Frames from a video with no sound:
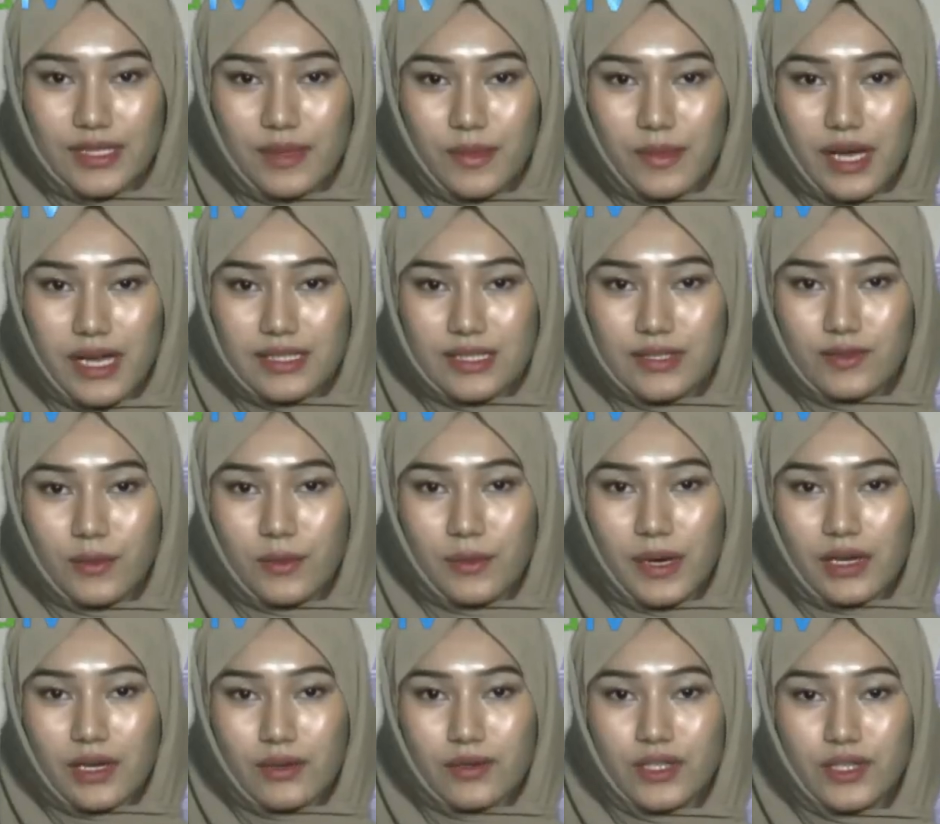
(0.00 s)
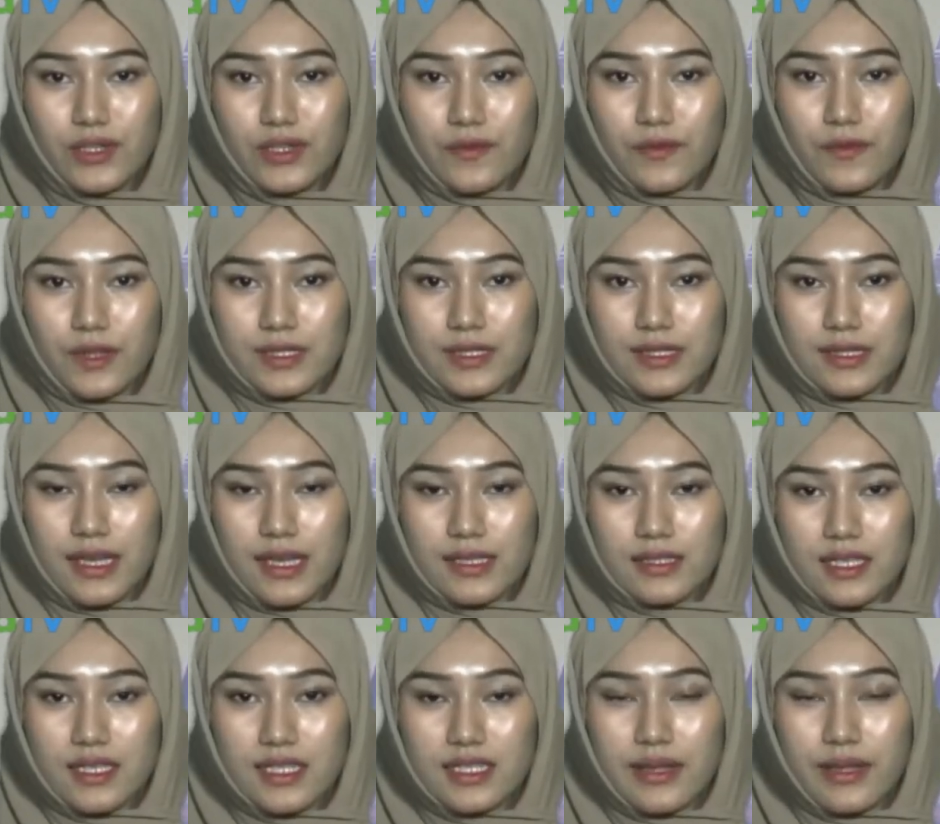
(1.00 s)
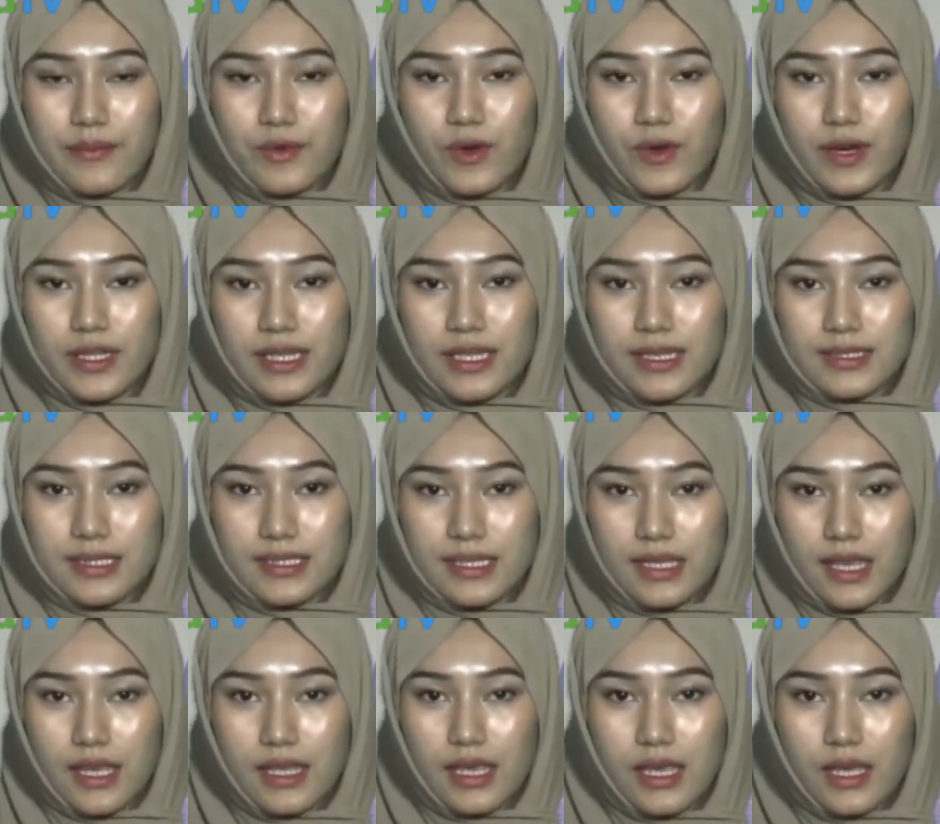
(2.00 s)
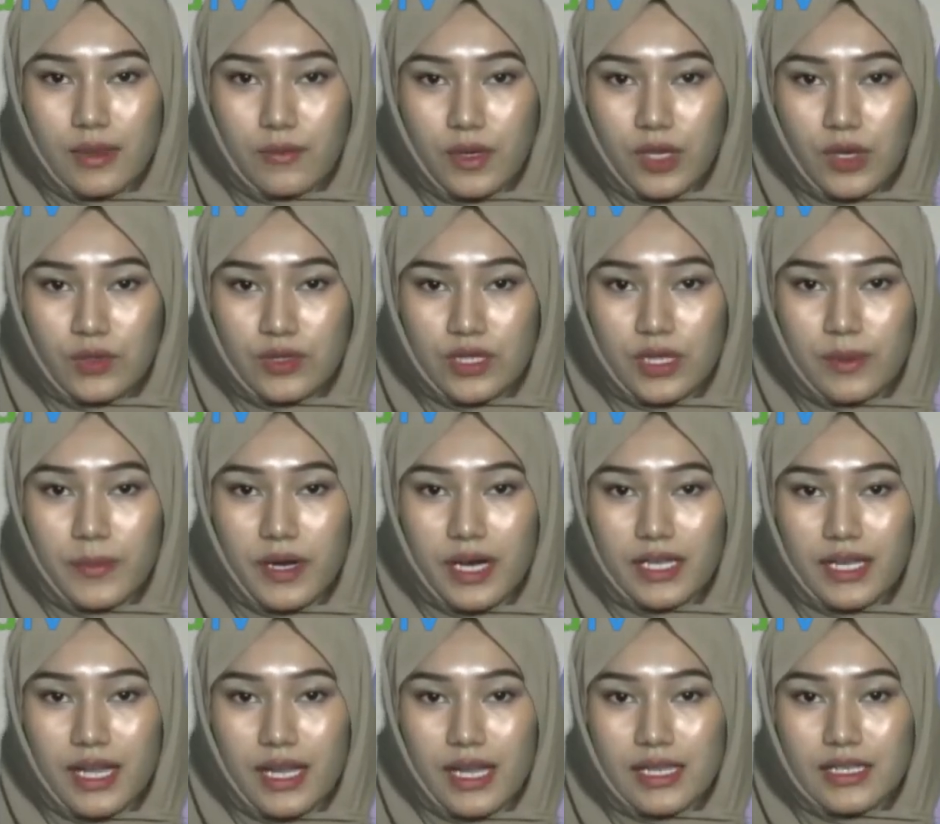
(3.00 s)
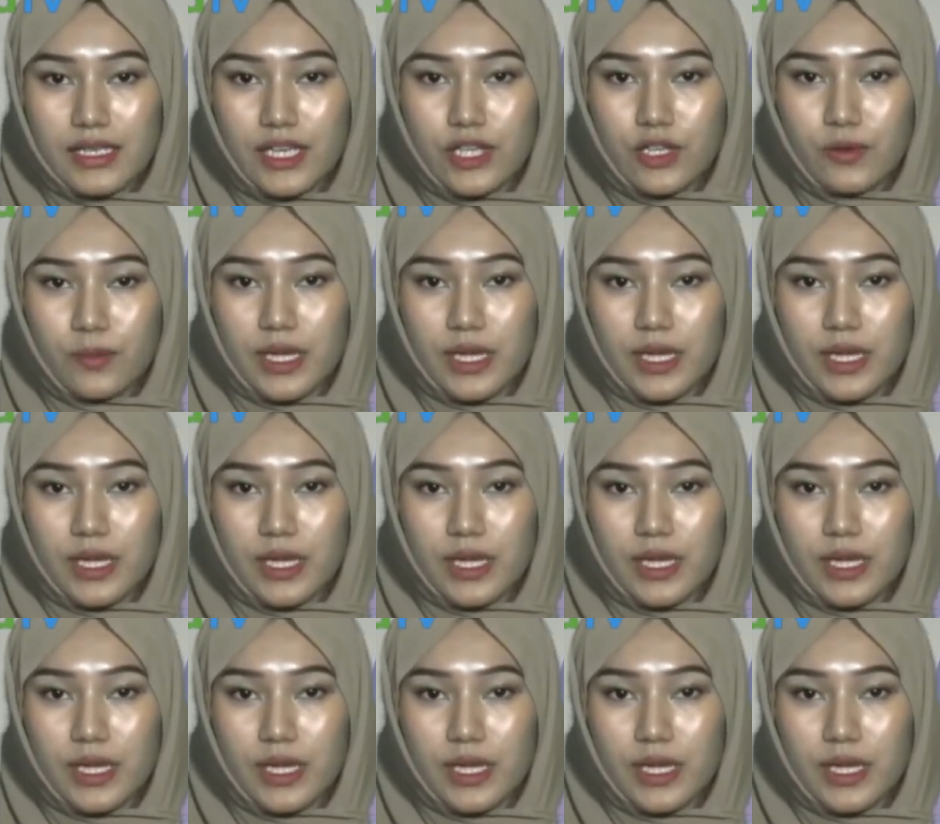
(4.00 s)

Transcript: mahasiswa baru Universitas Islam Kuantan Singingi mengikuti pengenalan kehidupan